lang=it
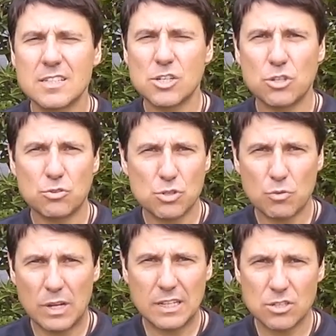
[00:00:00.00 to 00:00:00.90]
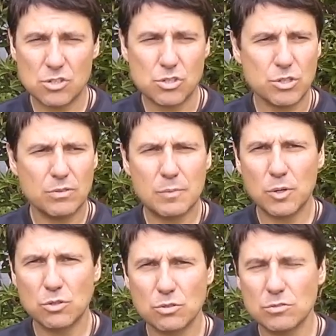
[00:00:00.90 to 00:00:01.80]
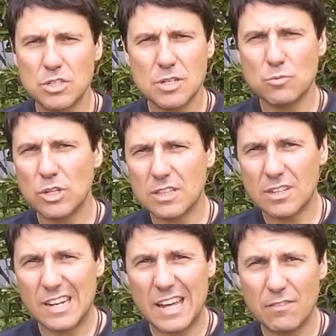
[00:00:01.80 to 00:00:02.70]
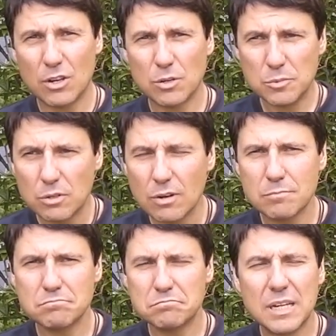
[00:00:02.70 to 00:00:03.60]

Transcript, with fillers: 650 cc una moto diciamo un entry level comunque una